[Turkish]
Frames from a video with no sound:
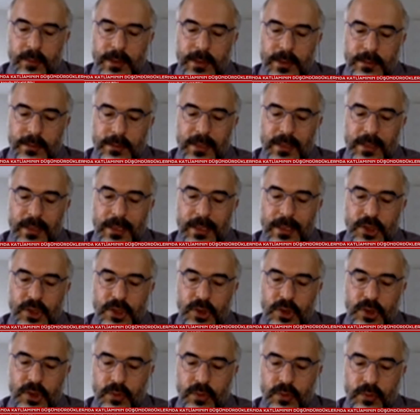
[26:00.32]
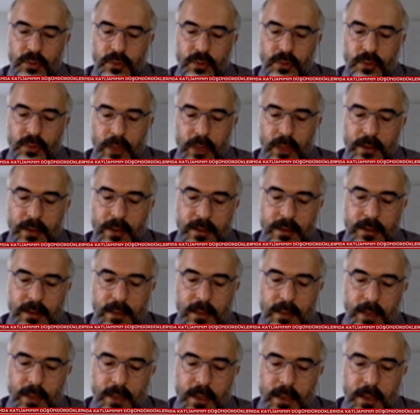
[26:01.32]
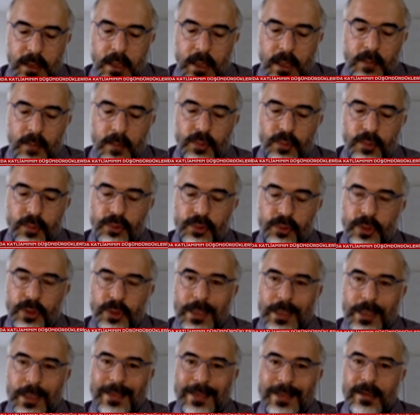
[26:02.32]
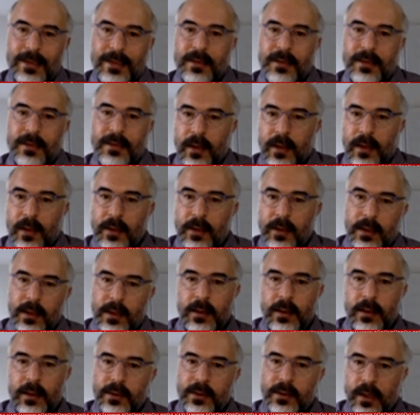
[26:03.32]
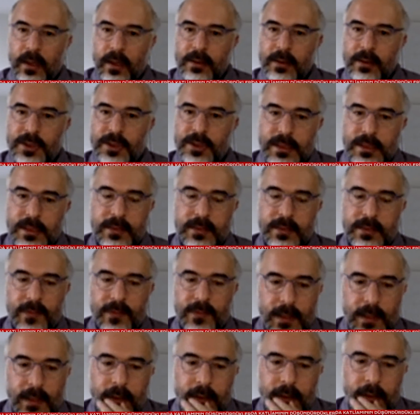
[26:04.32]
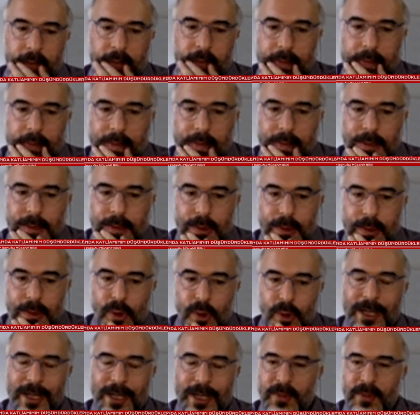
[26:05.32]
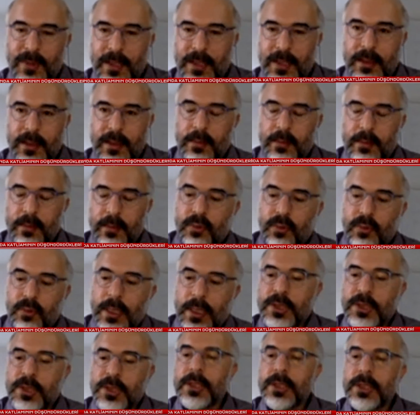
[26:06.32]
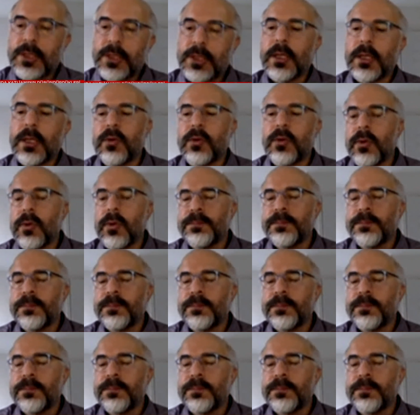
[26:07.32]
bir milliyetçilik kurgulandığı zaman bunun da ilgili tarihi tarihçesi ve e, söylemleri de buna eşlik ediyor.